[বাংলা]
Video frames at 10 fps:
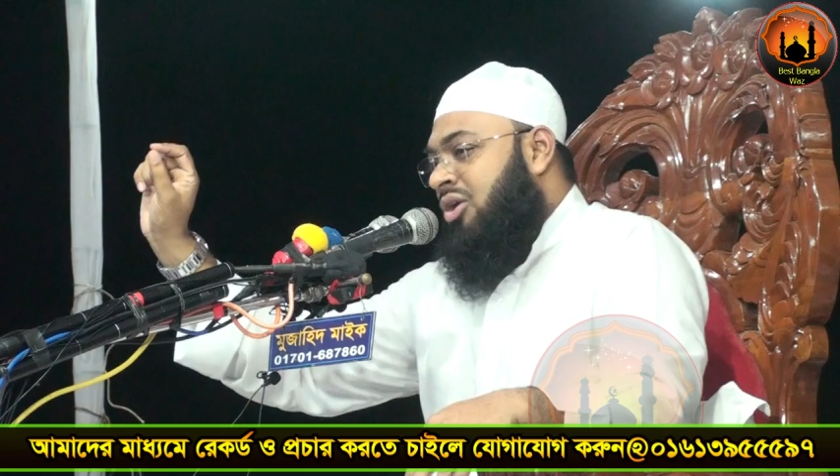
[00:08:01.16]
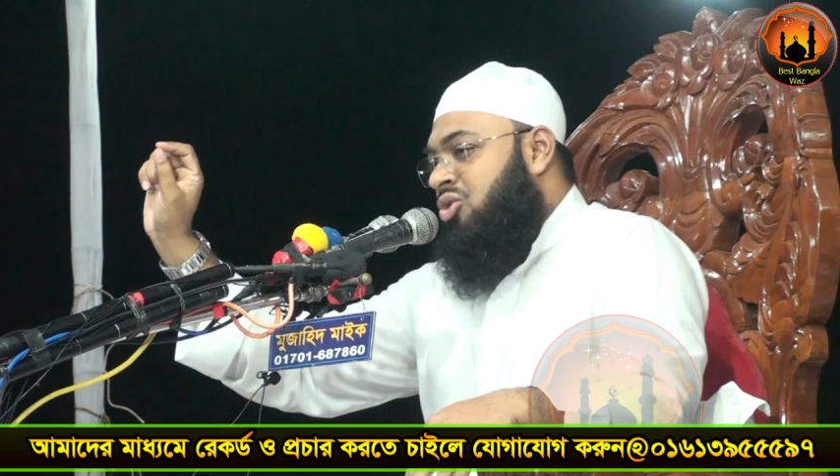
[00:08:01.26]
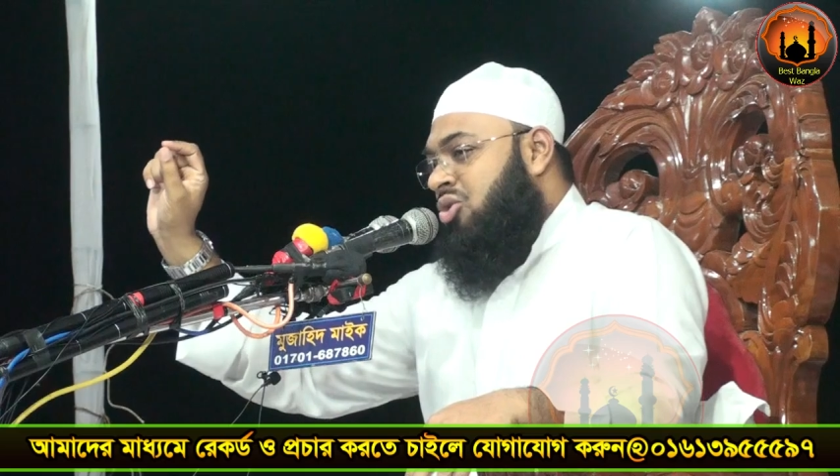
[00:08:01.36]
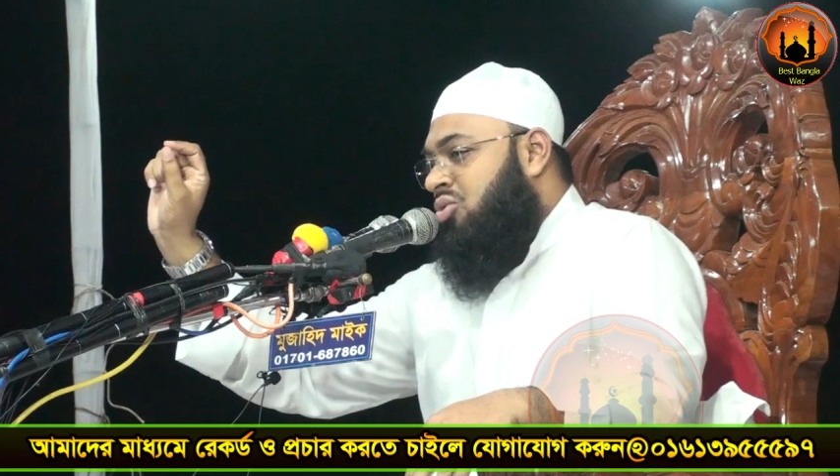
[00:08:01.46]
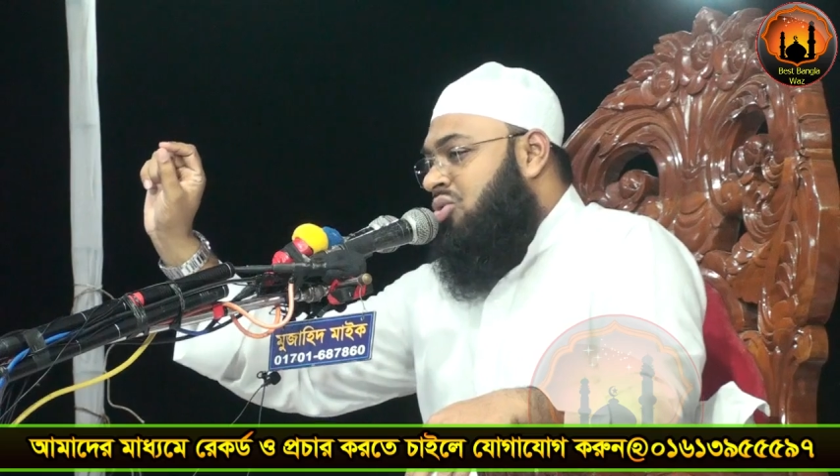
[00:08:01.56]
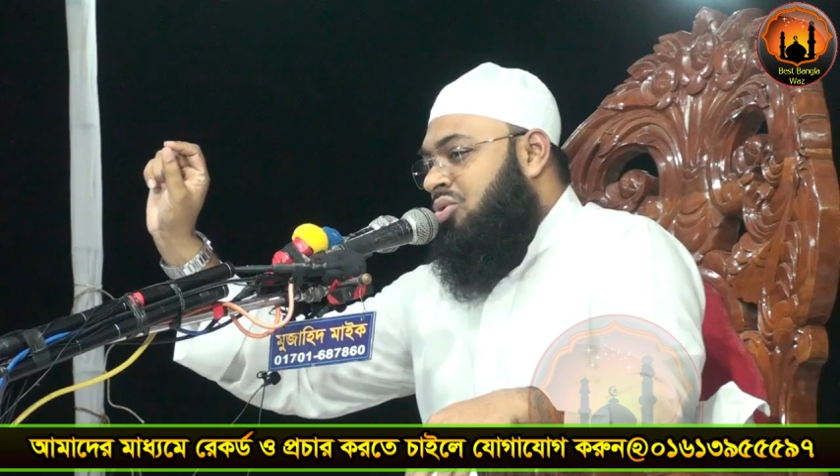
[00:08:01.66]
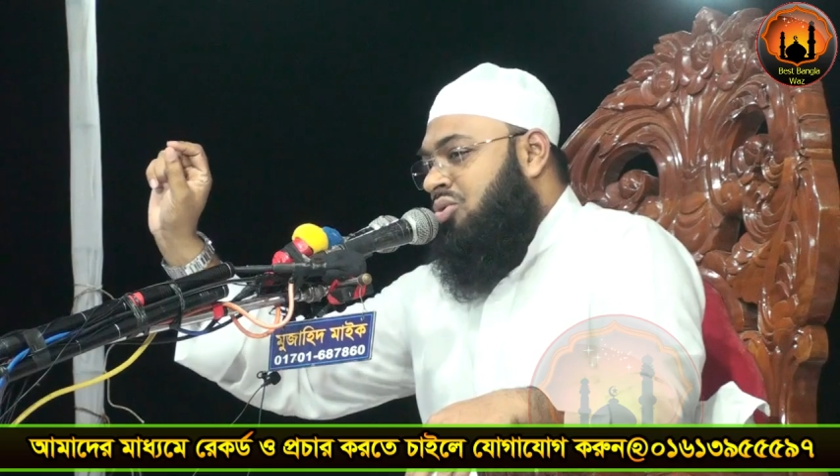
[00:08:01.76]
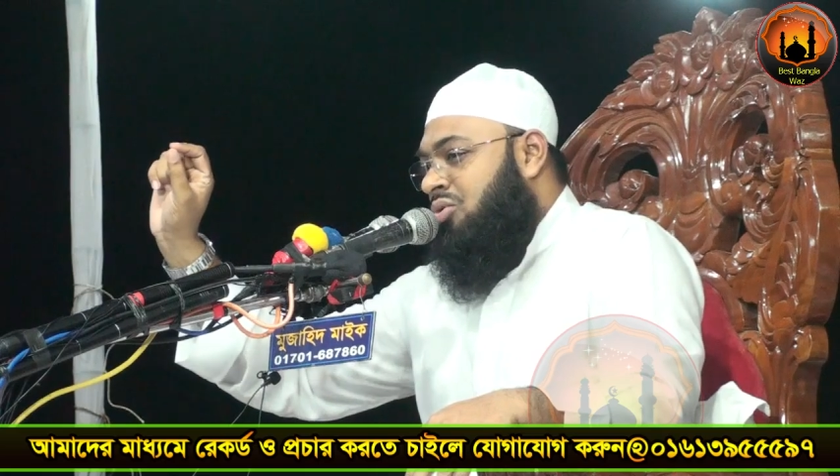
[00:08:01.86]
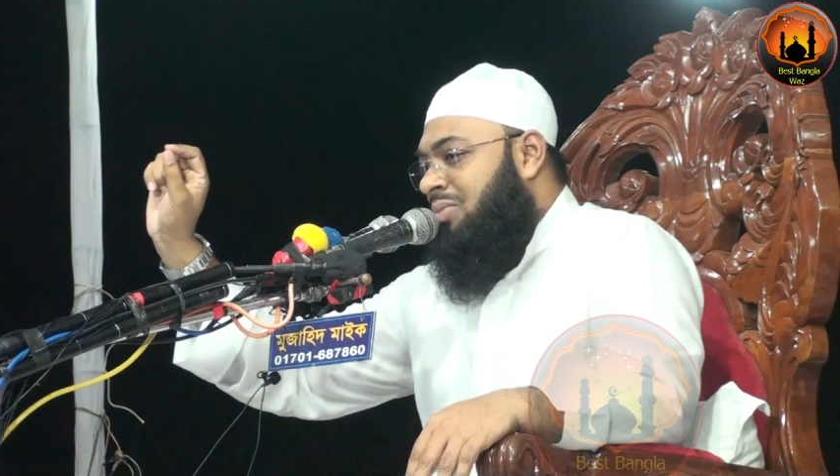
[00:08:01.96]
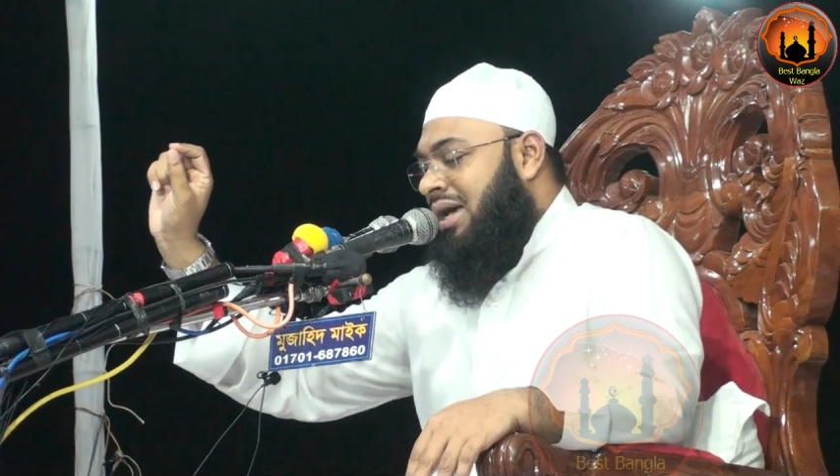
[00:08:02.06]

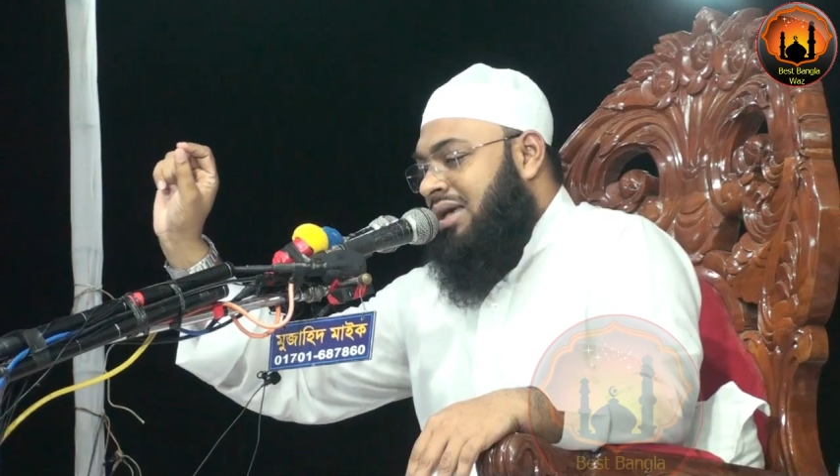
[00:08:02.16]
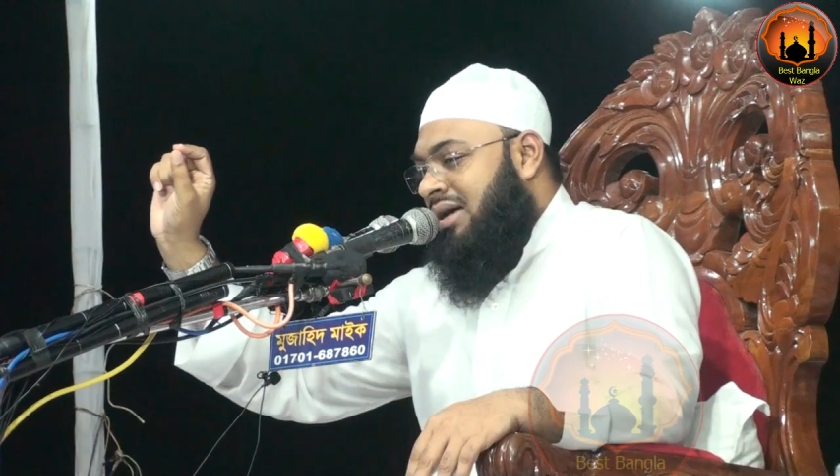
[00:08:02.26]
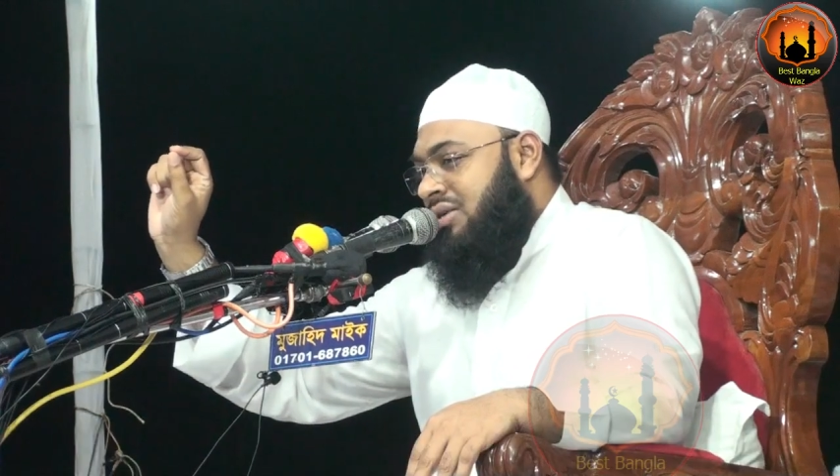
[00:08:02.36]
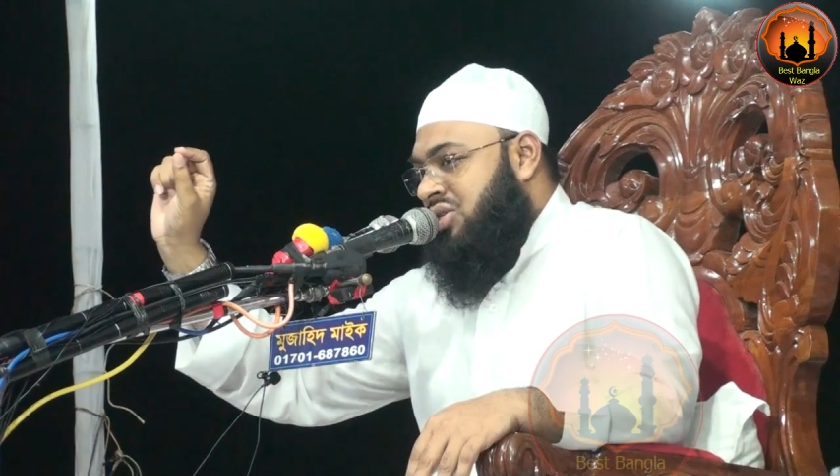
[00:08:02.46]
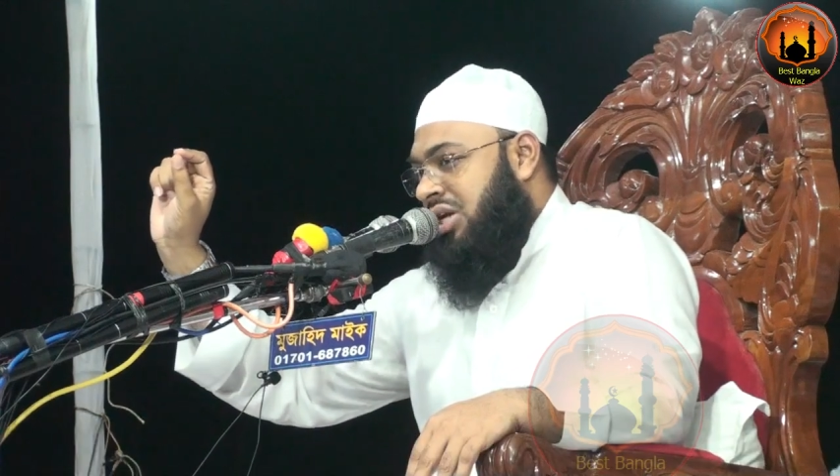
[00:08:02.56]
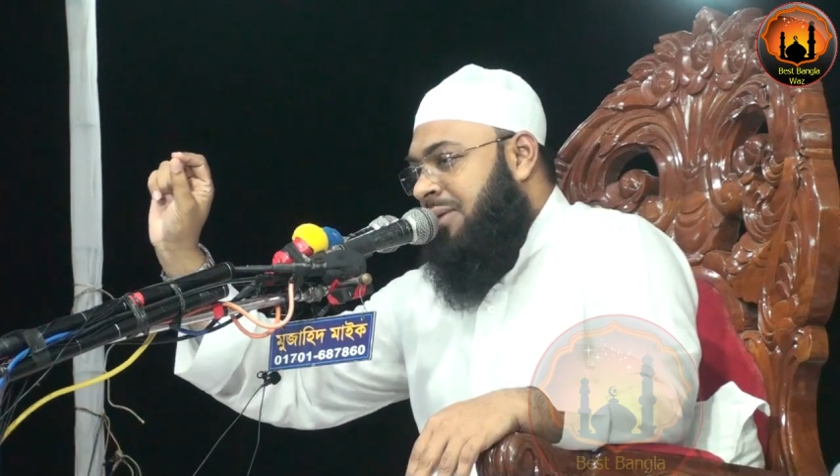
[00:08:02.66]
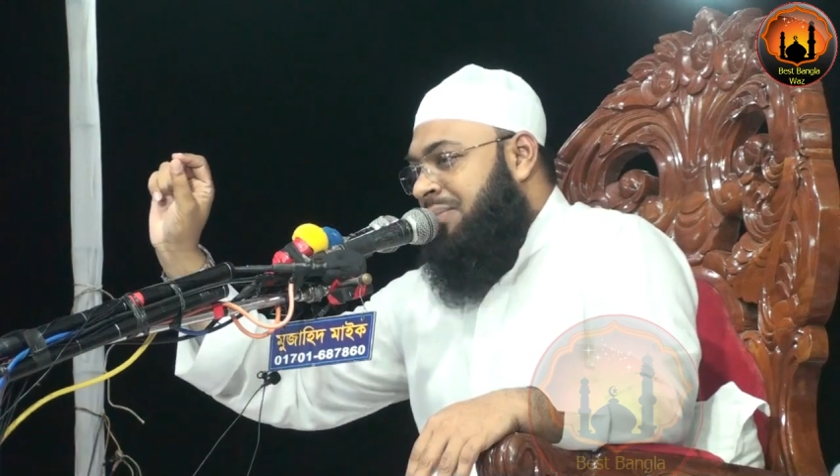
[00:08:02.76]
যতটুকু বাকি আছে